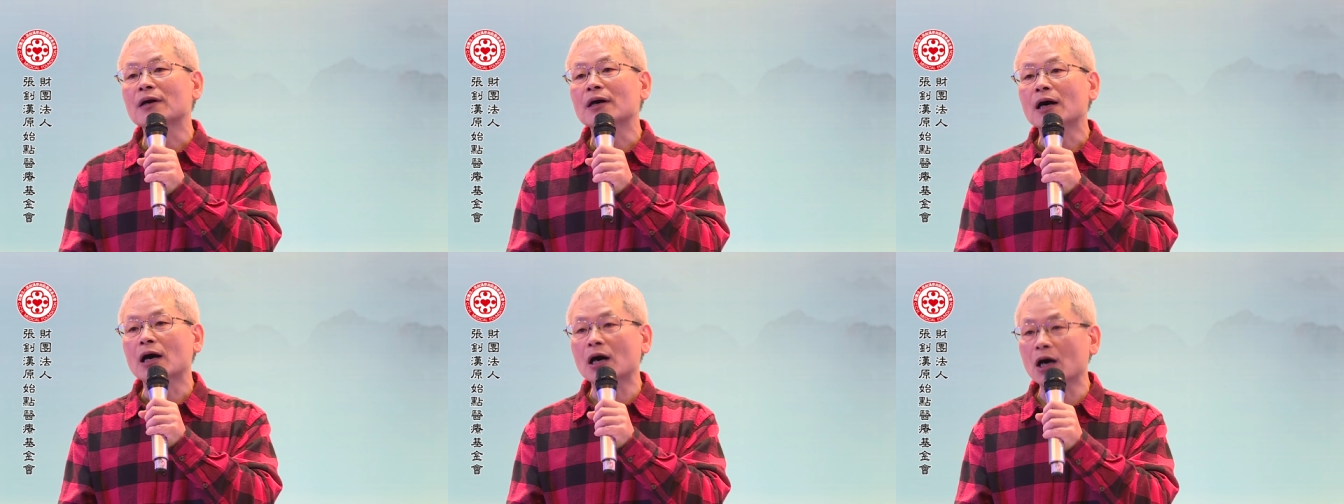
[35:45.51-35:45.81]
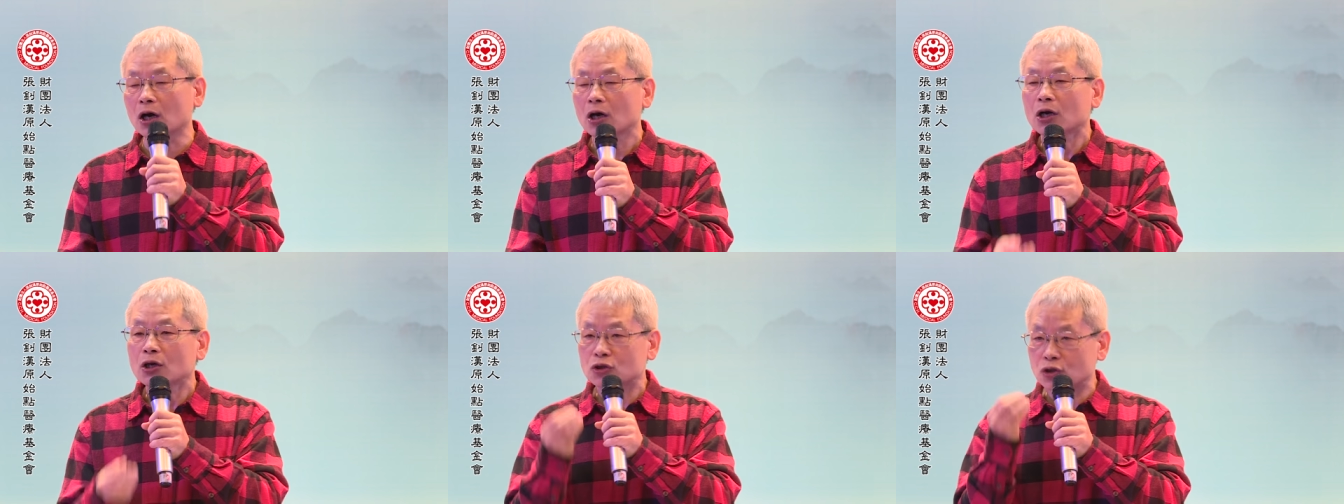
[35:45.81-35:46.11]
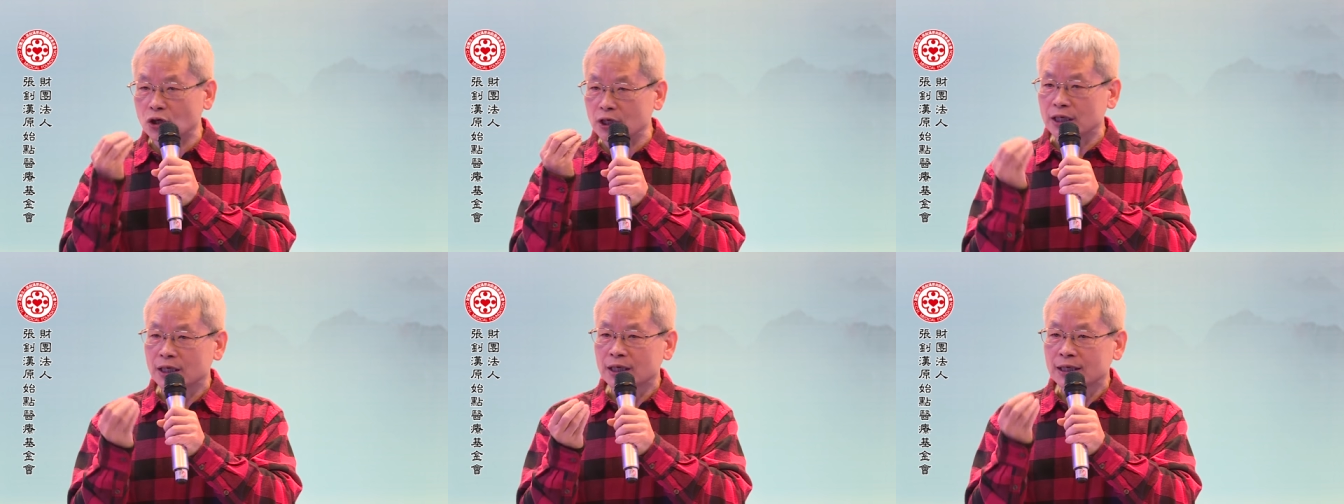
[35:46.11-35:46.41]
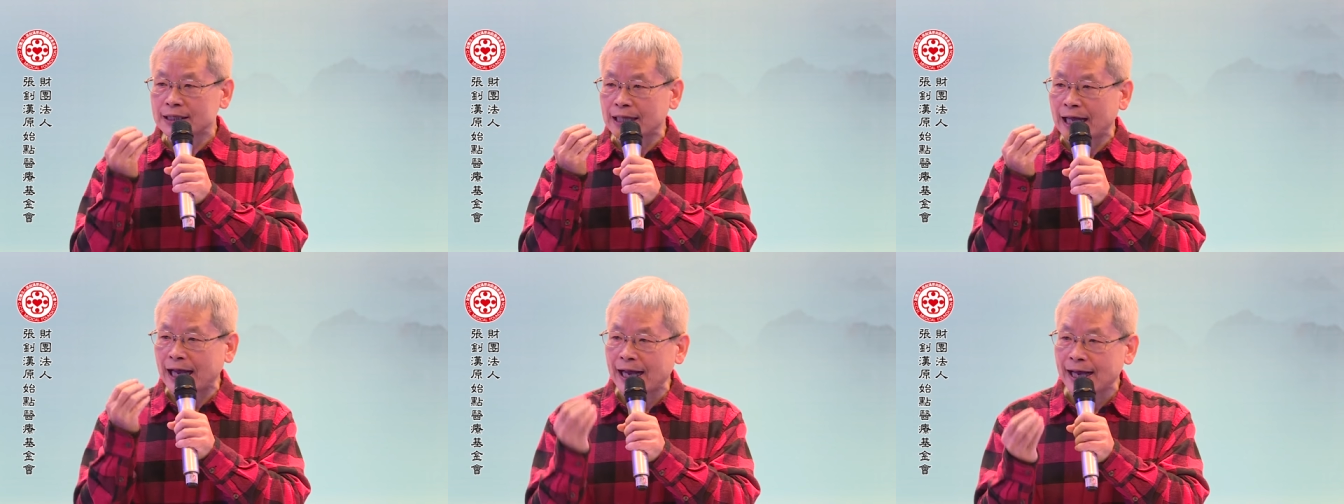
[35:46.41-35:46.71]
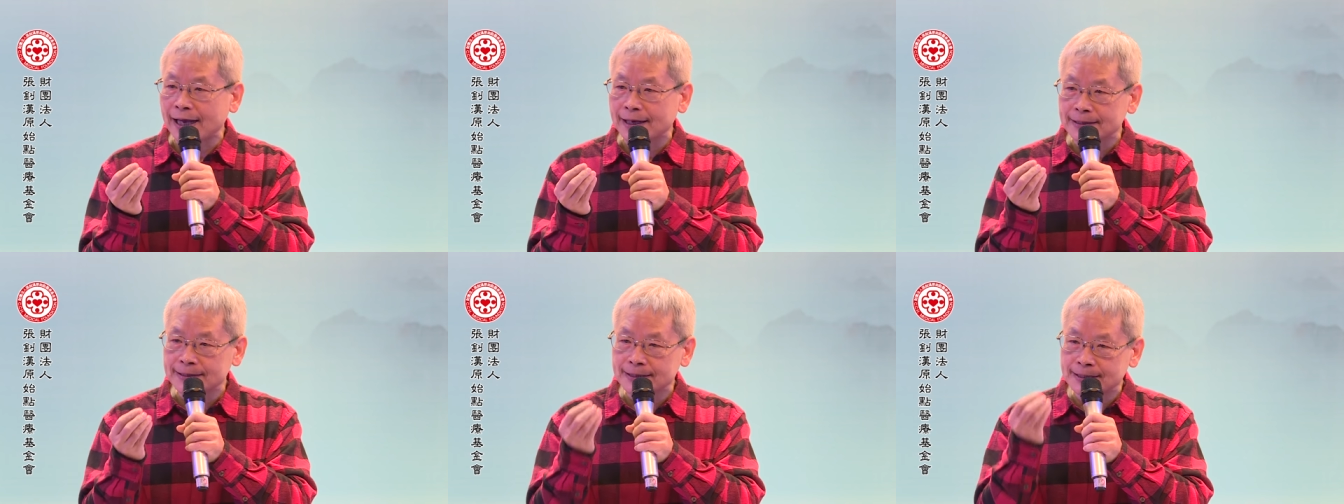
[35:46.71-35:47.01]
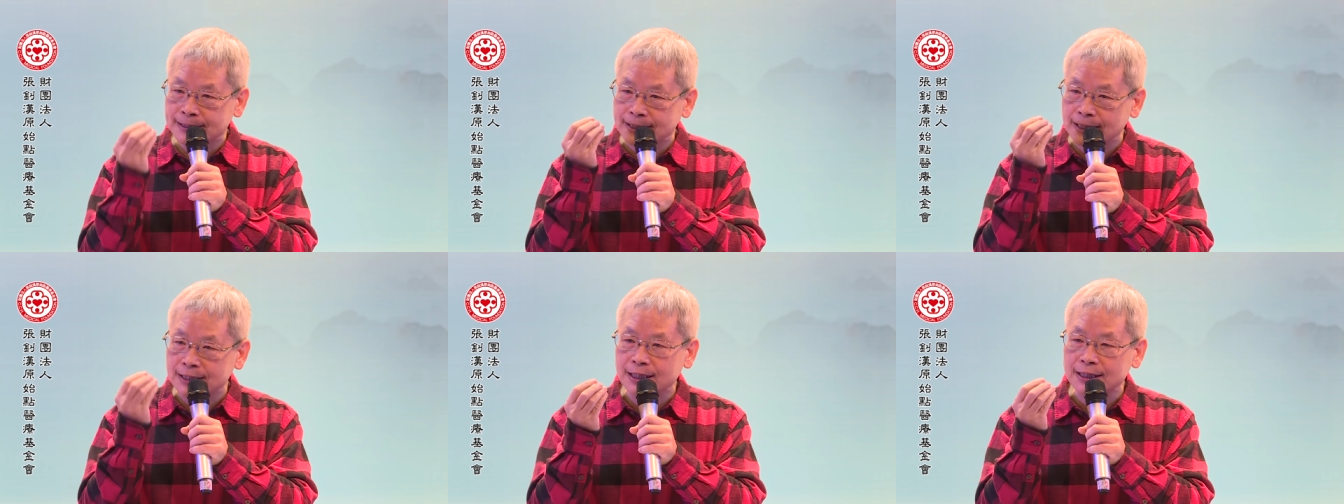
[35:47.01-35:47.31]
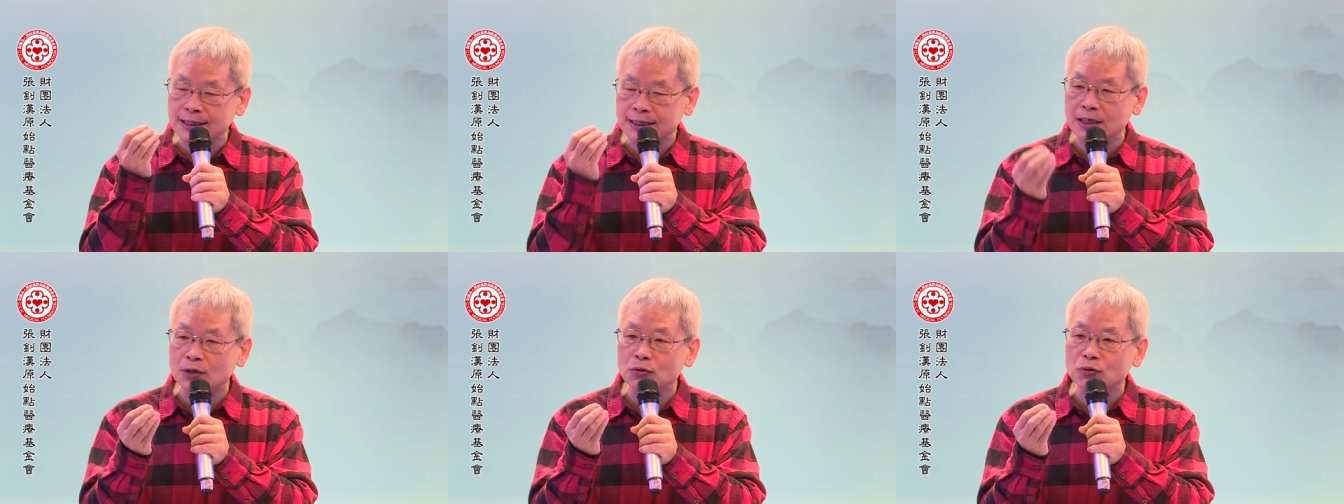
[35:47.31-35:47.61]
哦，所以它这些
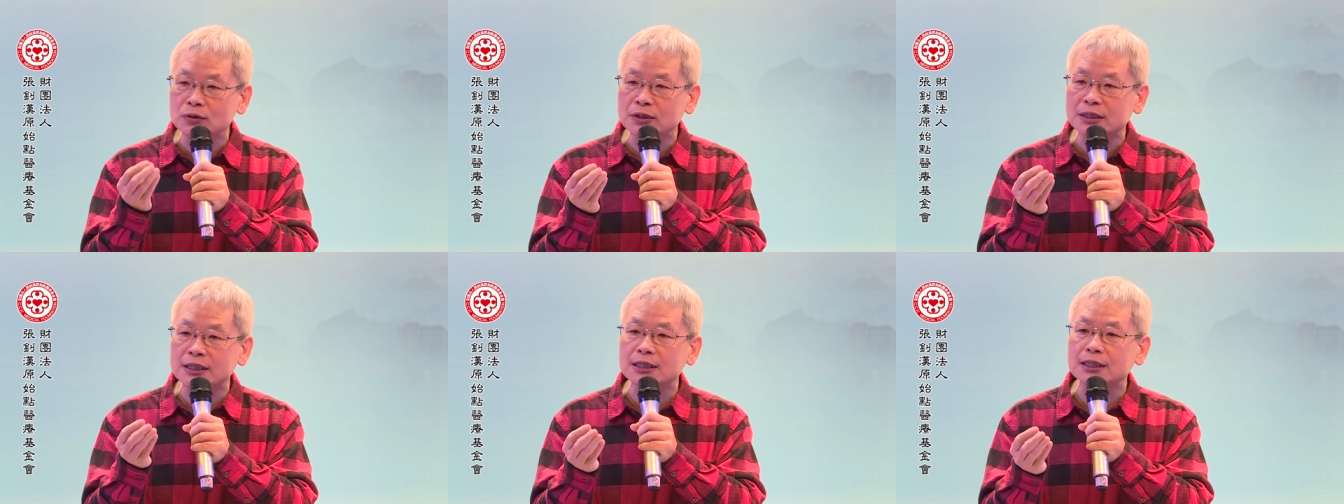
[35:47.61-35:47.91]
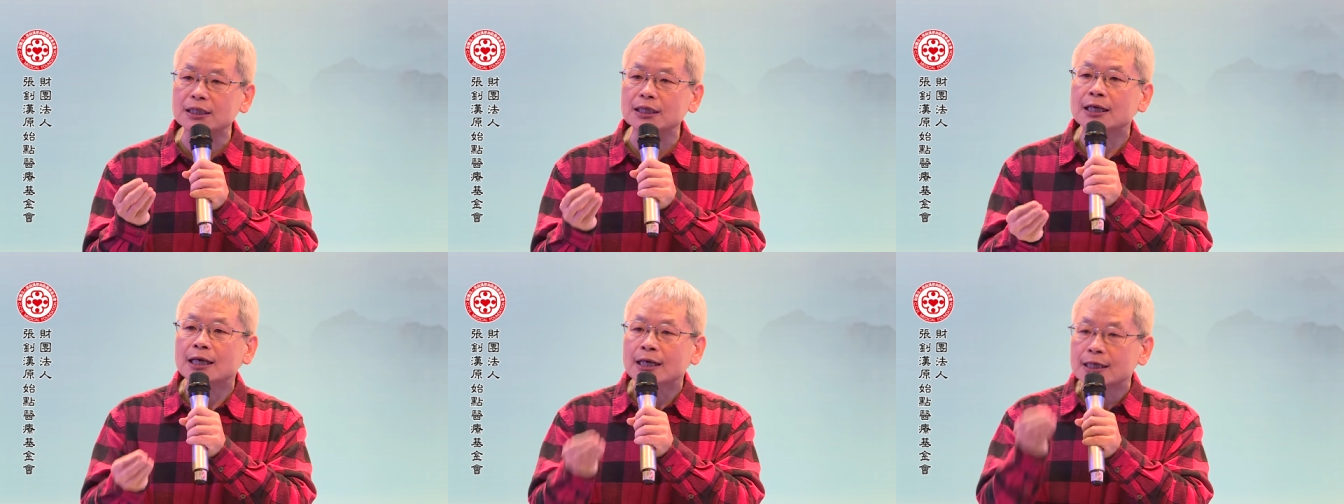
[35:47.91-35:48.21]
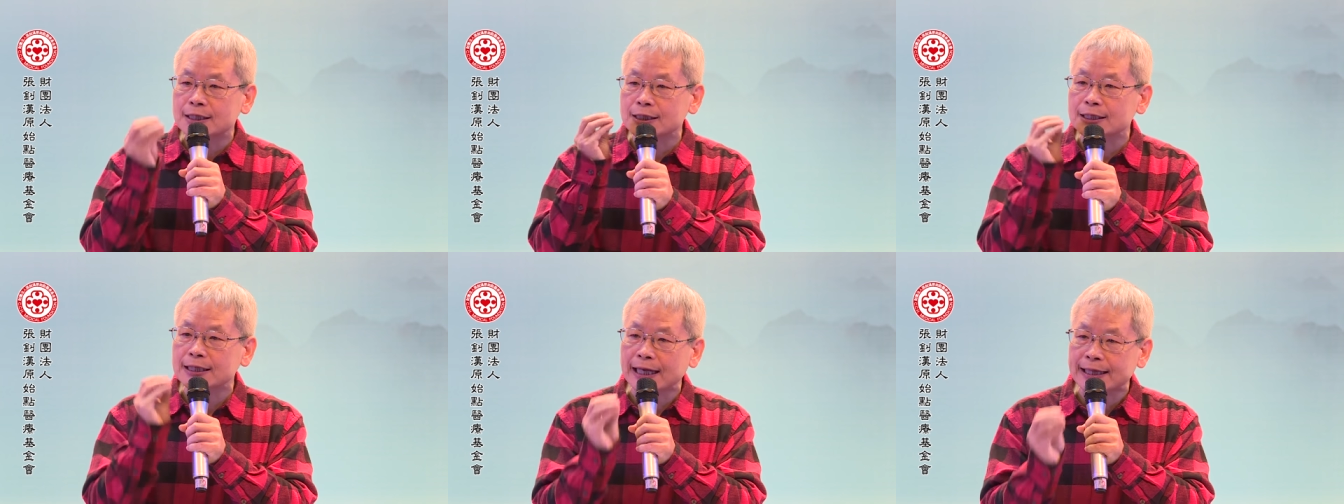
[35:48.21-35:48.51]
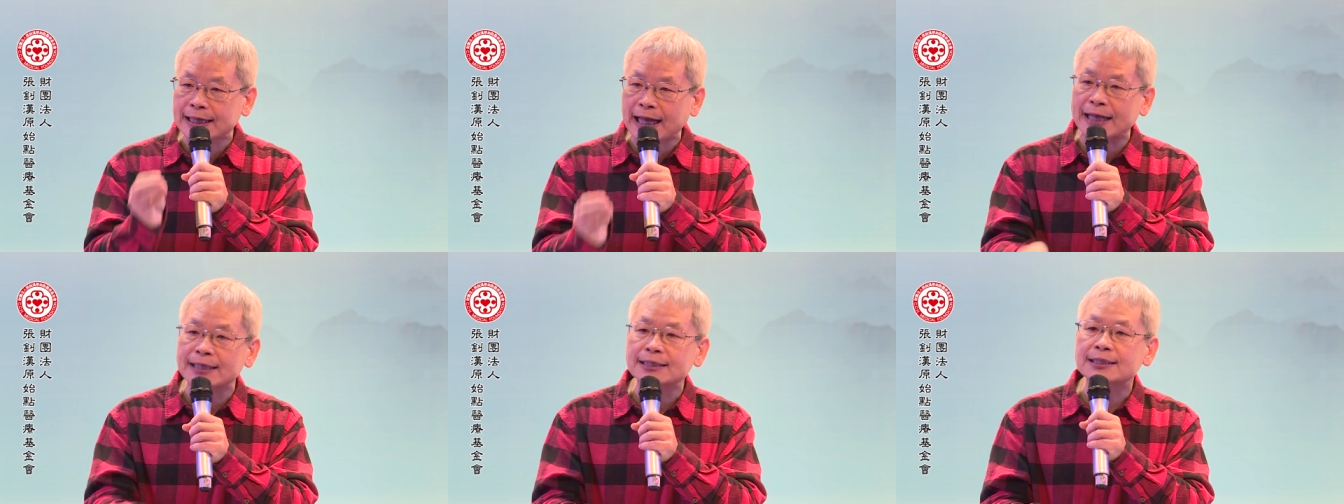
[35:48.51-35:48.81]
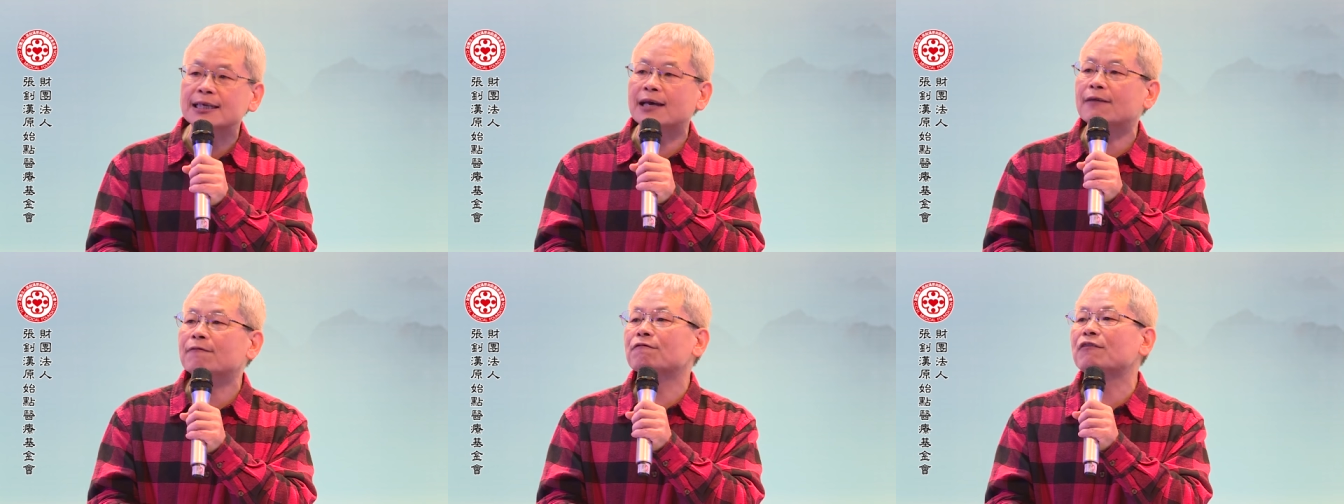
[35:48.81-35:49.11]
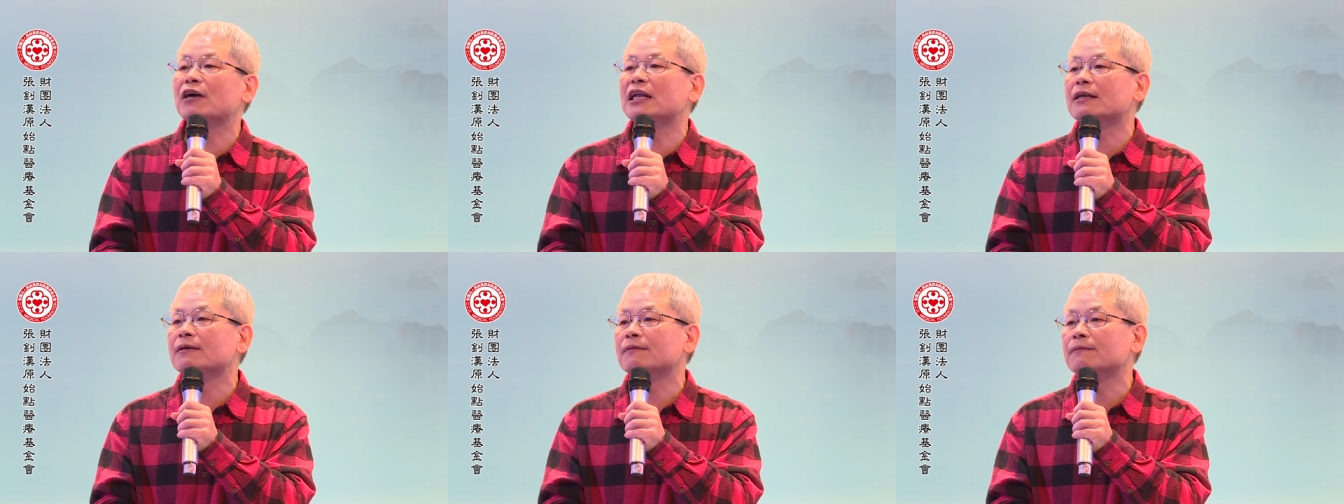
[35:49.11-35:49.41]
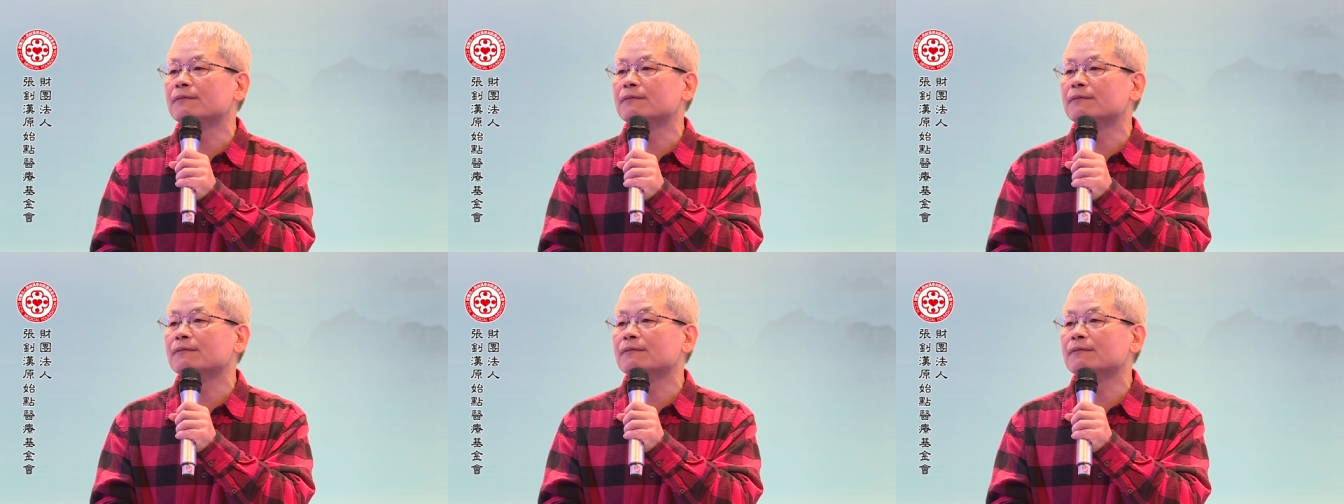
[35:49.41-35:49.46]
生物制剂是在谈成分，